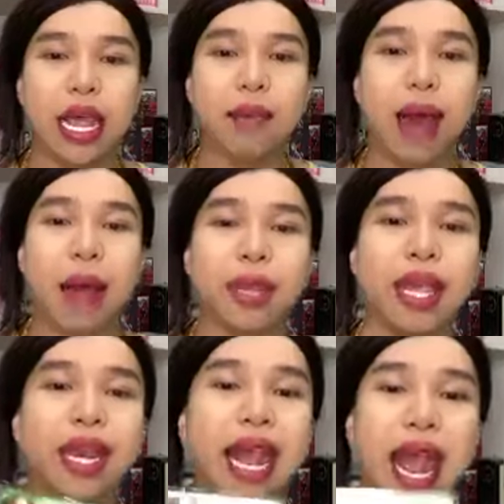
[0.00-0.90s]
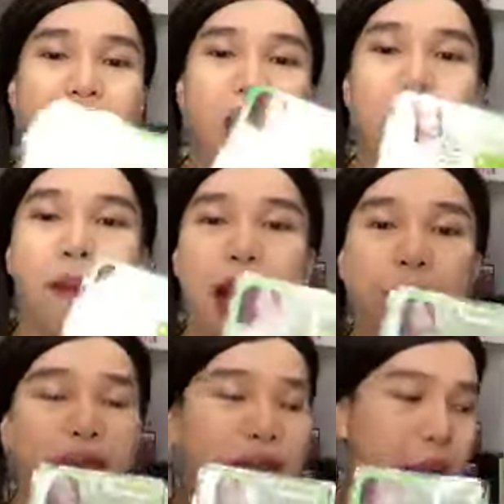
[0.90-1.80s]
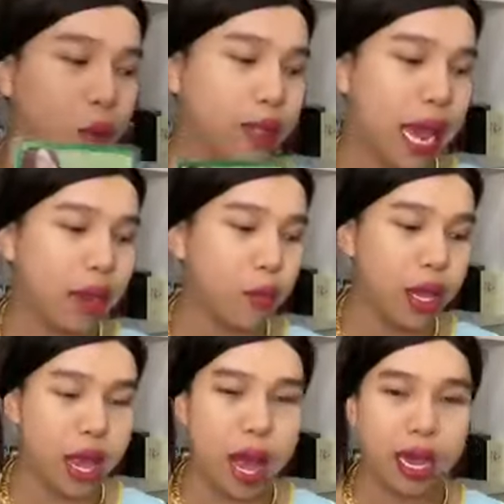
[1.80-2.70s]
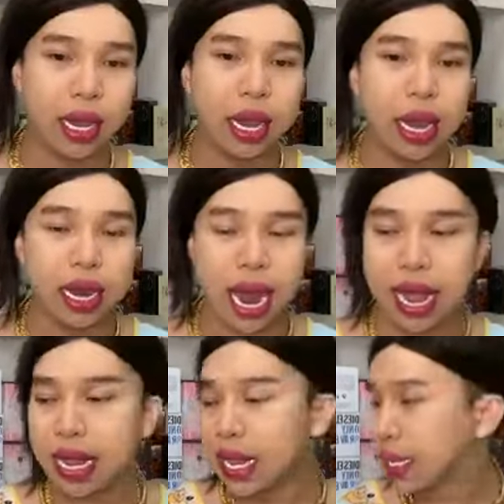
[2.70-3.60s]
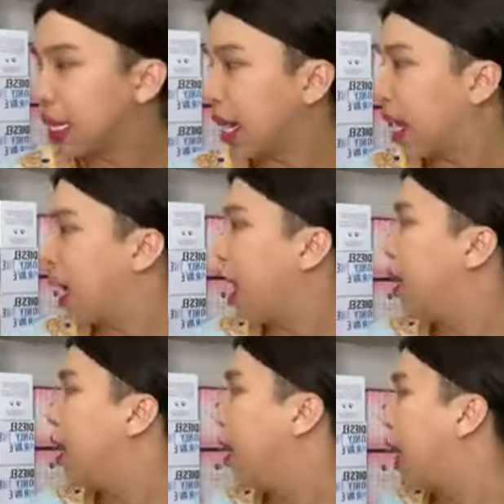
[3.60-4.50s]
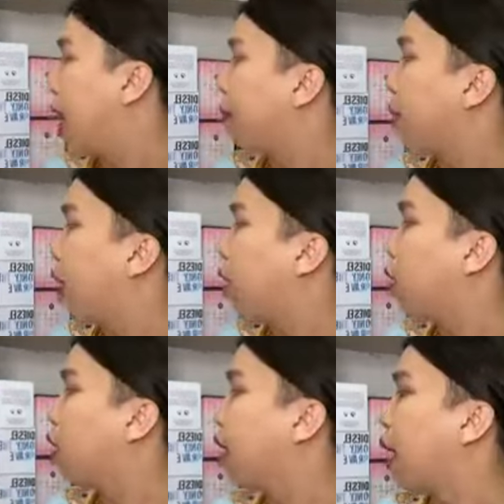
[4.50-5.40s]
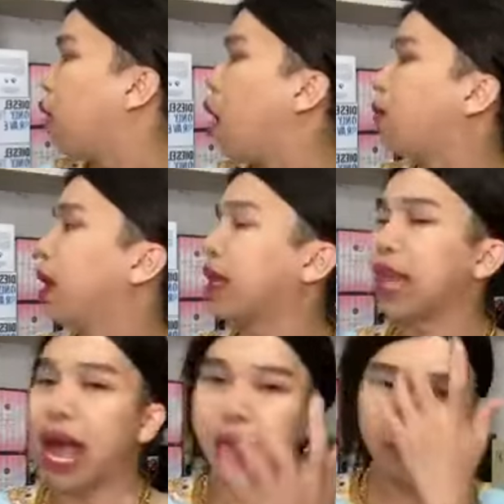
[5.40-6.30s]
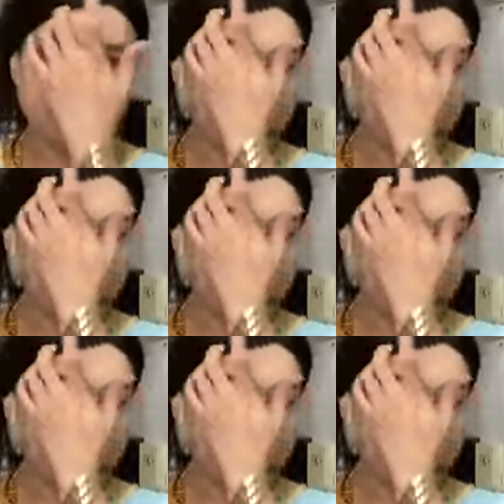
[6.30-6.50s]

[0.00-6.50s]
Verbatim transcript: chỉ 39 ngàn thôi, 39 ngàn một set quý vị ơi. Đây, set này để riêng nha, để coi chừng giao lộn cho người ta.